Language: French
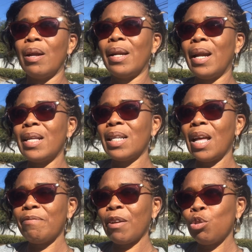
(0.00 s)
les
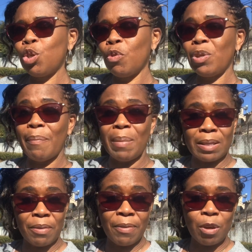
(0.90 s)
élèves, quand je suis venue à
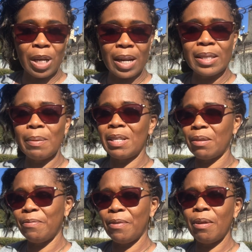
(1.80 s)
mes enfants, j'allais dire mes
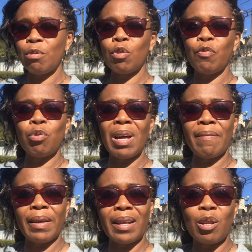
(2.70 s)
enfants sont venus
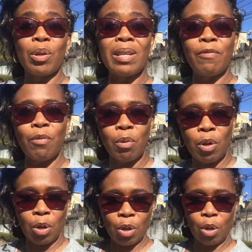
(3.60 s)
avec quelques niveaux.
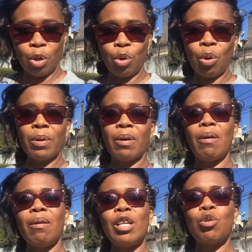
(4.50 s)
Donc,
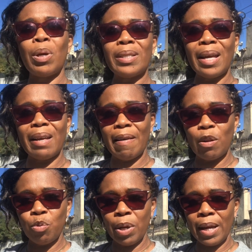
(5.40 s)
euh, ils ont été
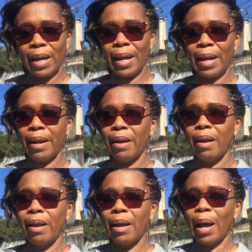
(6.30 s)
évalués et
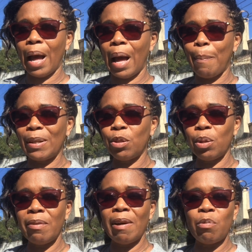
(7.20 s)
à partir de
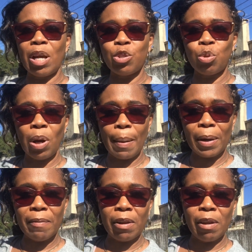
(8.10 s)
l'évaluation,
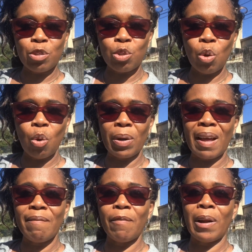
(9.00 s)
après l'évaluation, on,
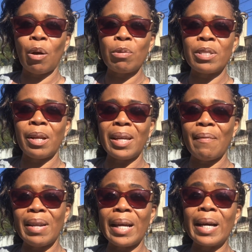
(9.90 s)
on a, considéré qu'il y
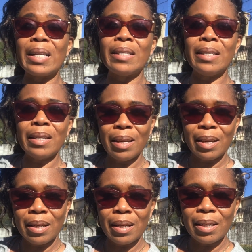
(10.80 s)
avait des crédits
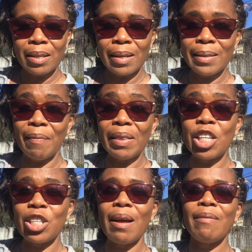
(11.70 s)
qu'ils avaient
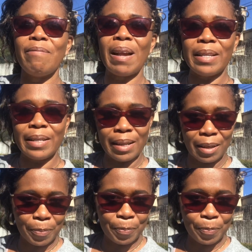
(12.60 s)
déjà validés.